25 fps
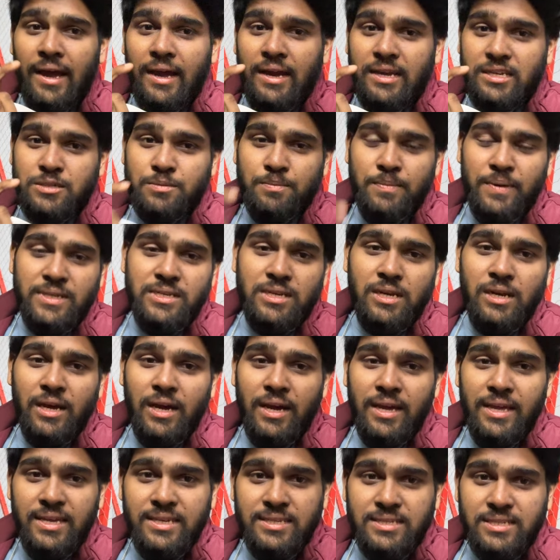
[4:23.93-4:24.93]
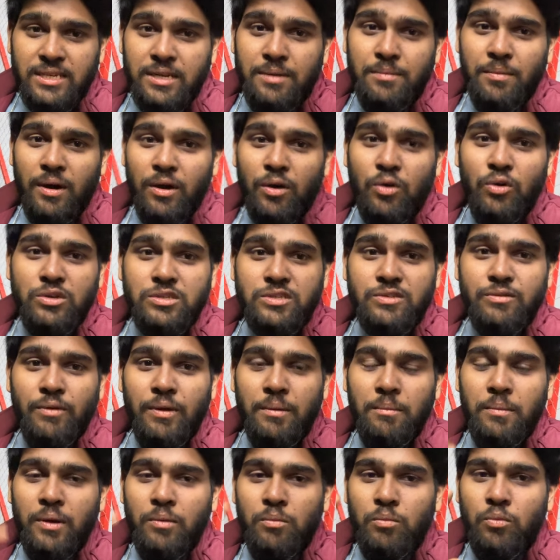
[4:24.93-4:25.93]
ఎస్పెషల్గా ఈ సినిమా కోసమే
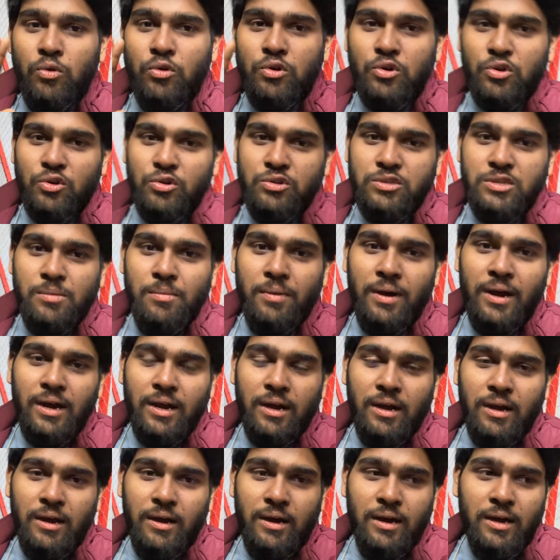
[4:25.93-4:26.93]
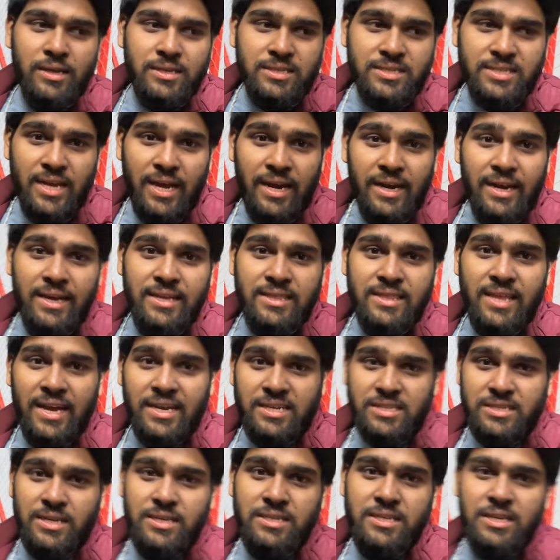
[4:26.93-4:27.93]
మేము మూడు రోజులు మా స్టేని అయితే
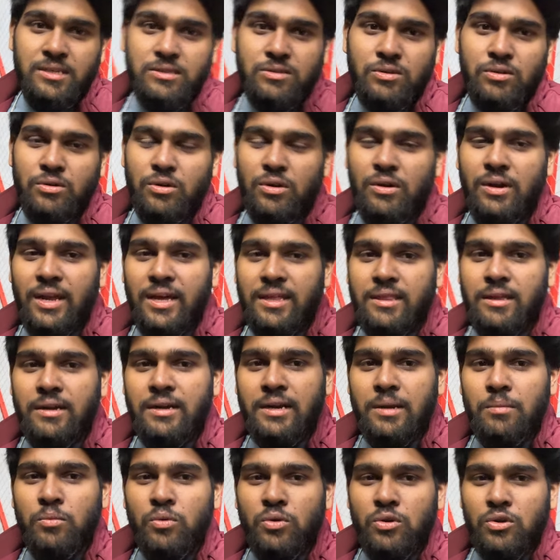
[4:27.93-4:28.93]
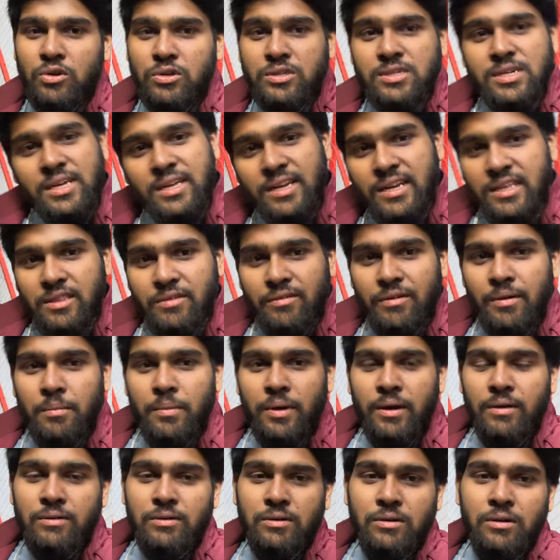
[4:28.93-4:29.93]
ఎక్స్టెండ్ చేసుకున్నాం లేదంటే మూడు రోజుల క్రితమే
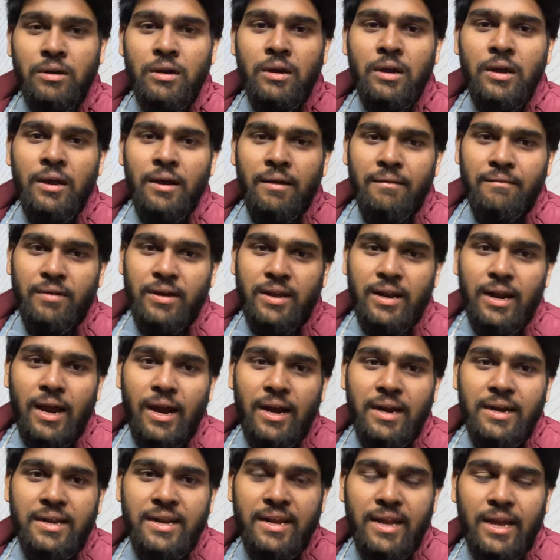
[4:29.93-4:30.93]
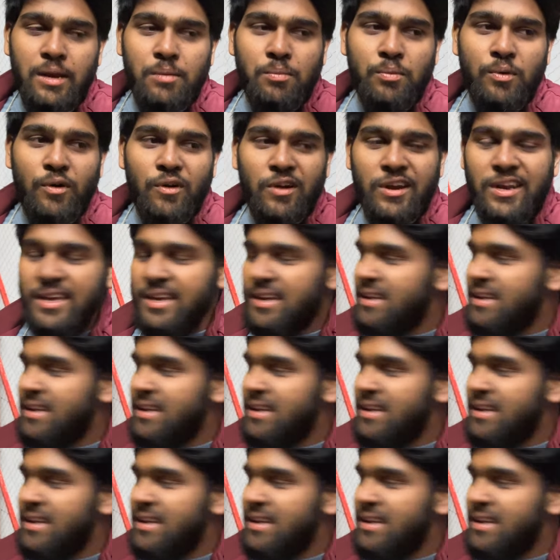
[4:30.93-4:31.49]
మేము వేరే కంట్రీకి వెళ్ళిపోవాలి